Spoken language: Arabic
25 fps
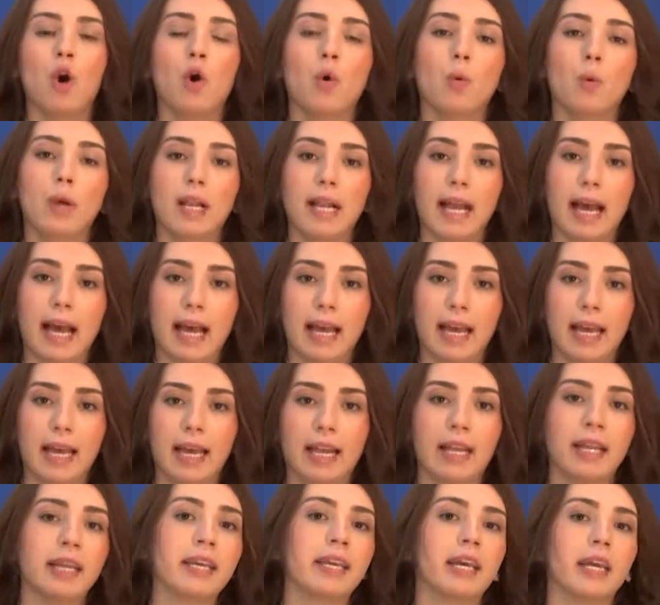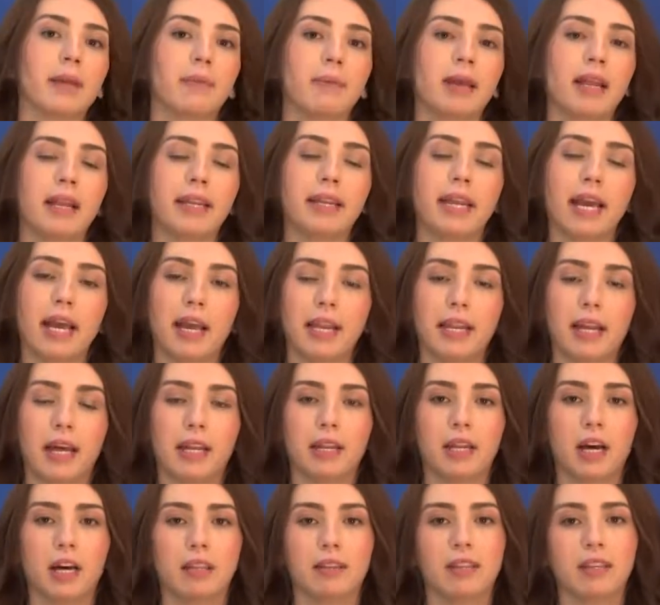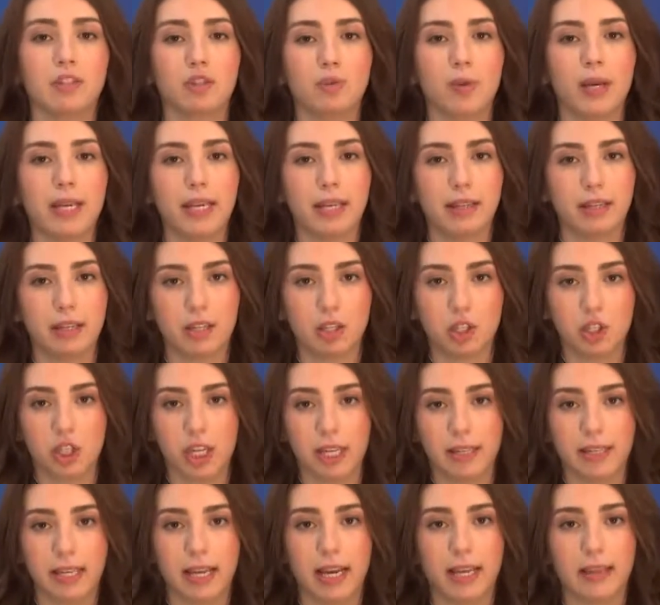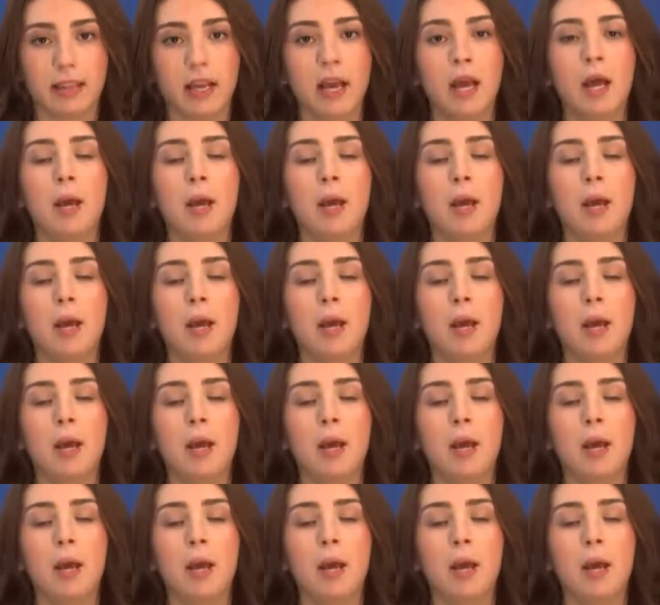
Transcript: والأهل كرمال نحن نعطي شوية إرشادات